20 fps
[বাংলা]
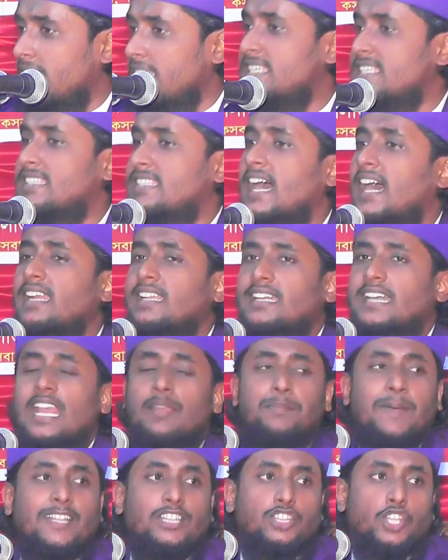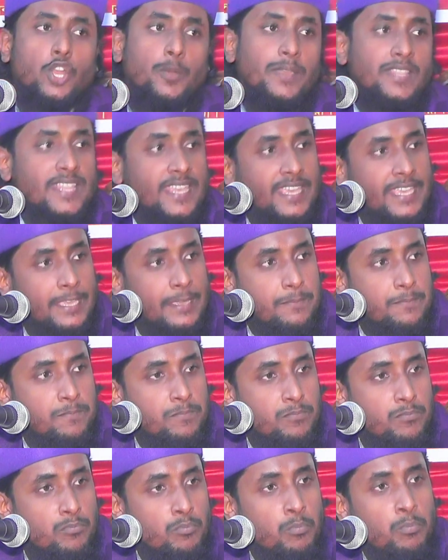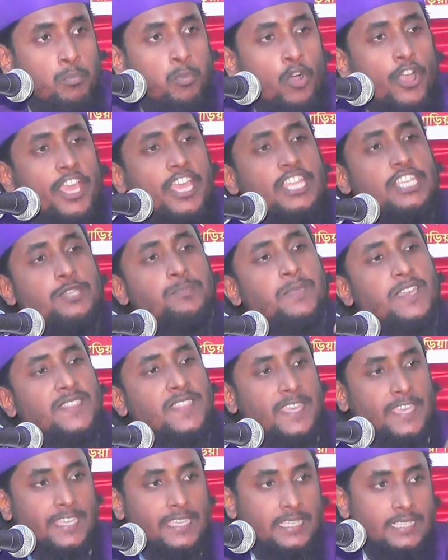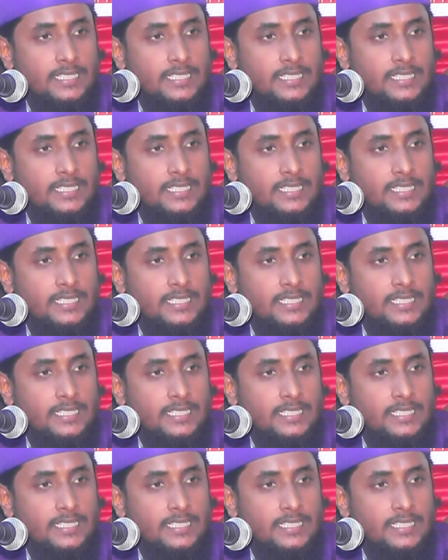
স্থানকাল পাত্র বেদে বয়স বেদে